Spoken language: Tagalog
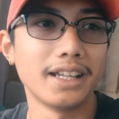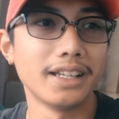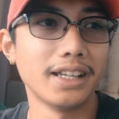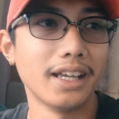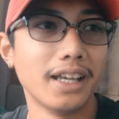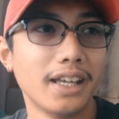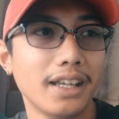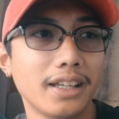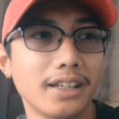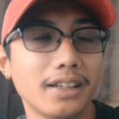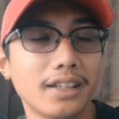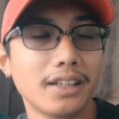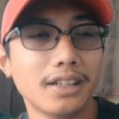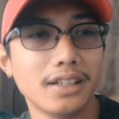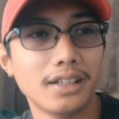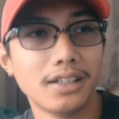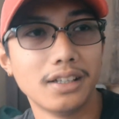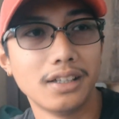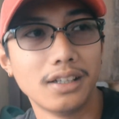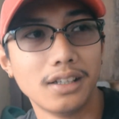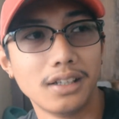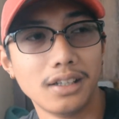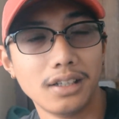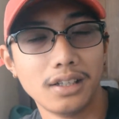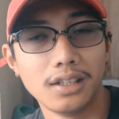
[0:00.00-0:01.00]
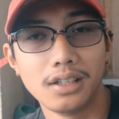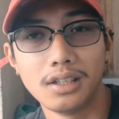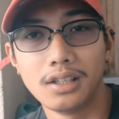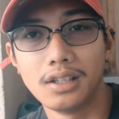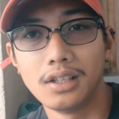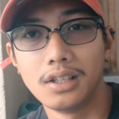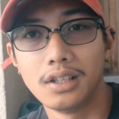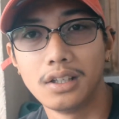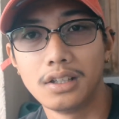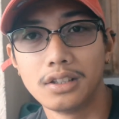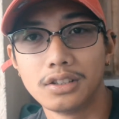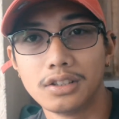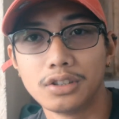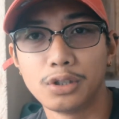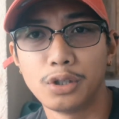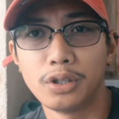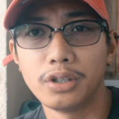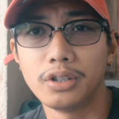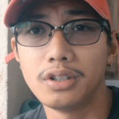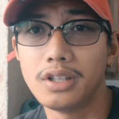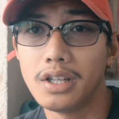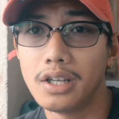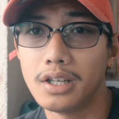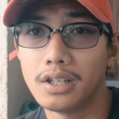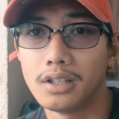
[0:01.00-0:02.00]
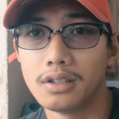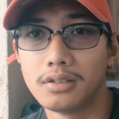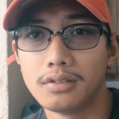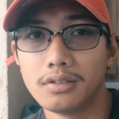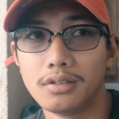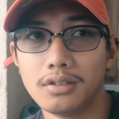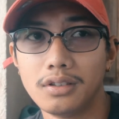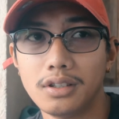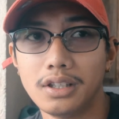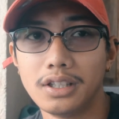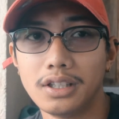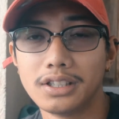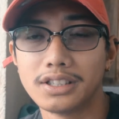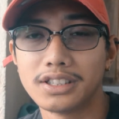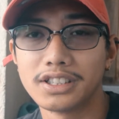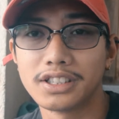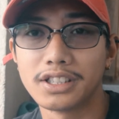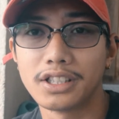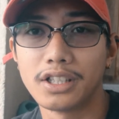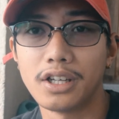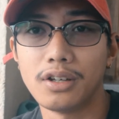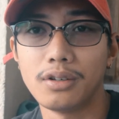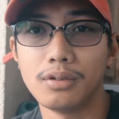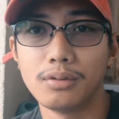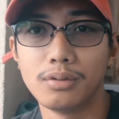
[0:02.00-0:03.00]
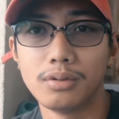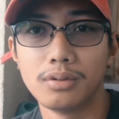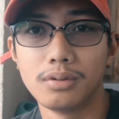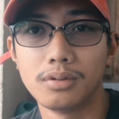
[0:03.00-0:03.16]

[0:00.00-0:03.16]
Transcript: And, uh, so, yun na. Let's go!